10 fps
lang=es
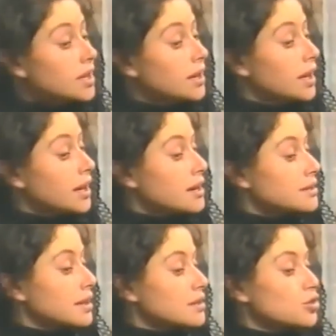Ni
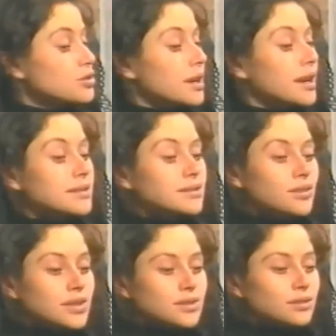creas que sus
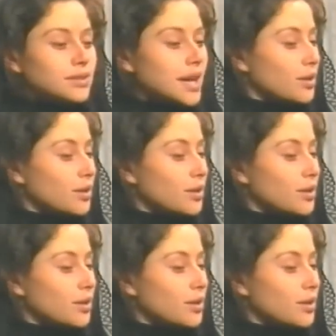relaciones son